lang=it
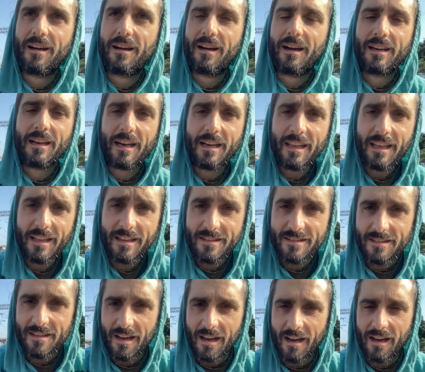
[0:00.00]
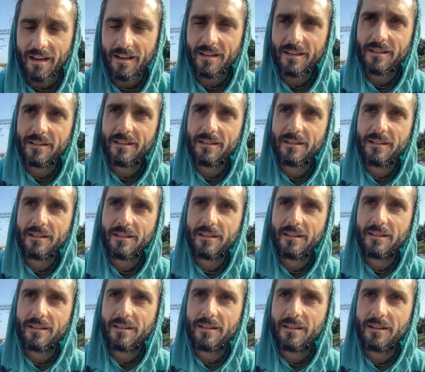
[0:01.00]
Analizza,
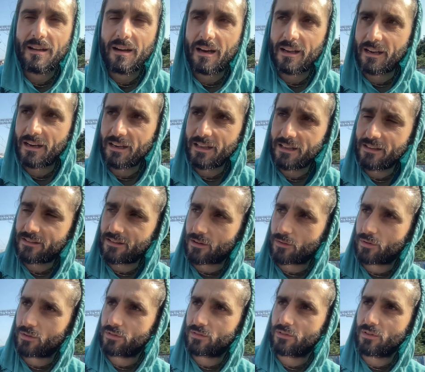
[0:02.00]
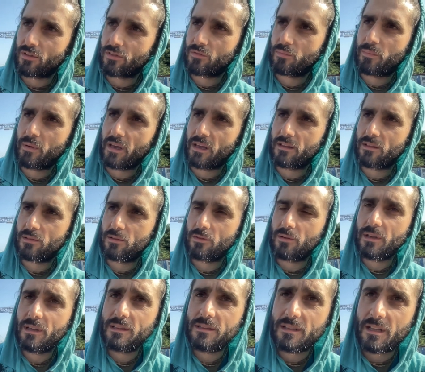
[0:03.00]
analizza questo
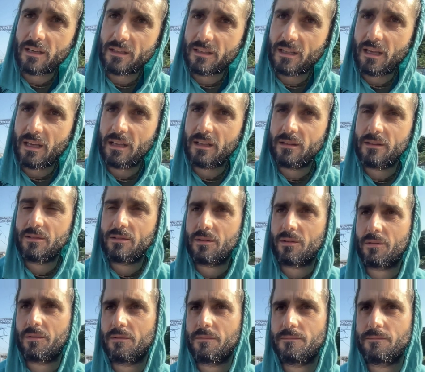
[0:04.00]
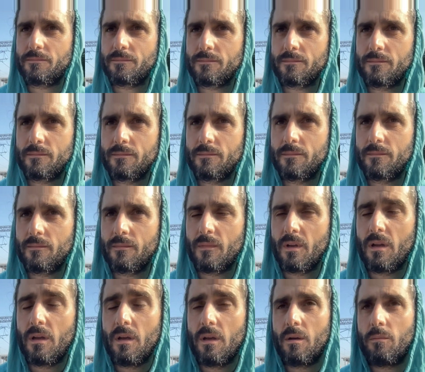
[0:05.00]
aspetto, entra dentro.
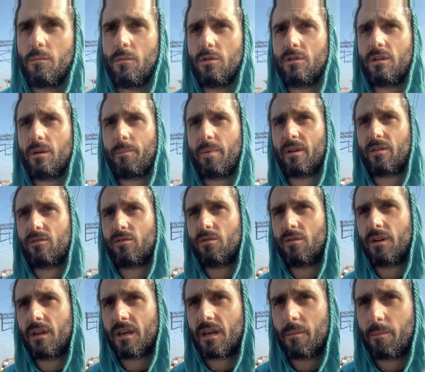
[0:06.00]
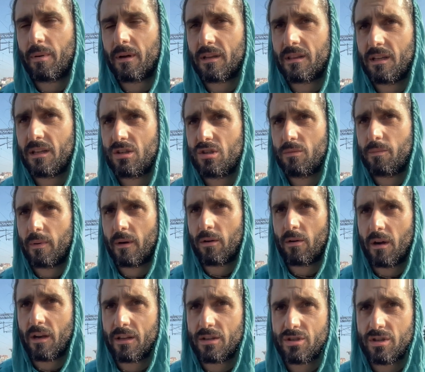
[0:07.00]
Molte persone che
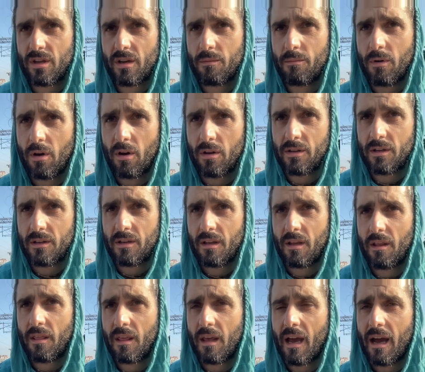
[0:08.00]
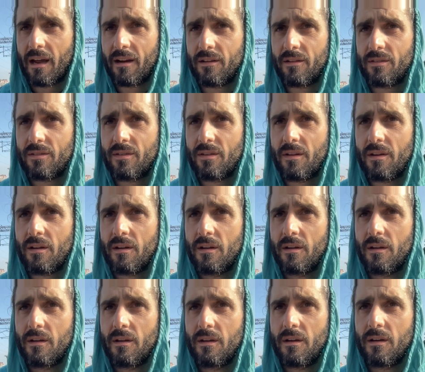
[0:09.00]
partecipano alle cerimonie di The Answer
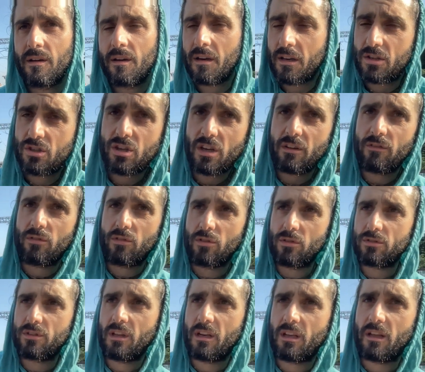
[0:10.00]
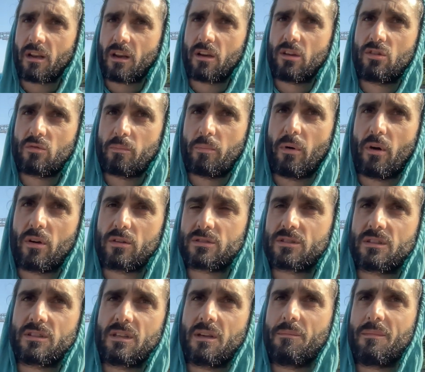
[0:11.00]
ricevono delle
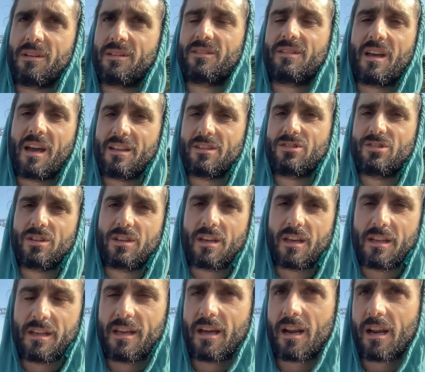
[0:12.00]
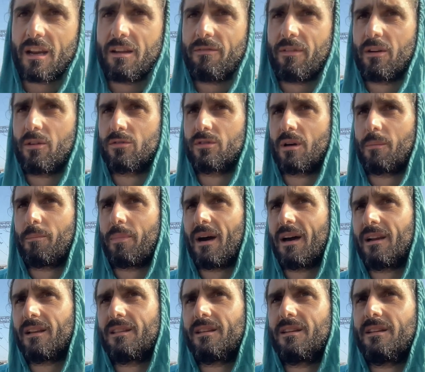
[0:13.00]
risposte da messaggi che gli arrivano da
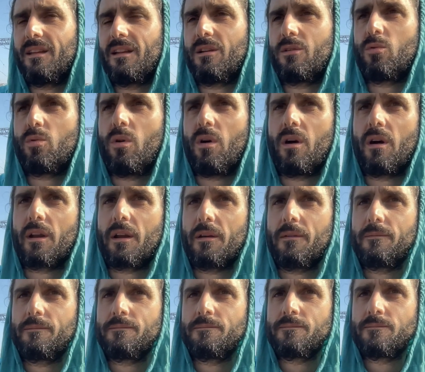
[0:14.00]
parte del cuore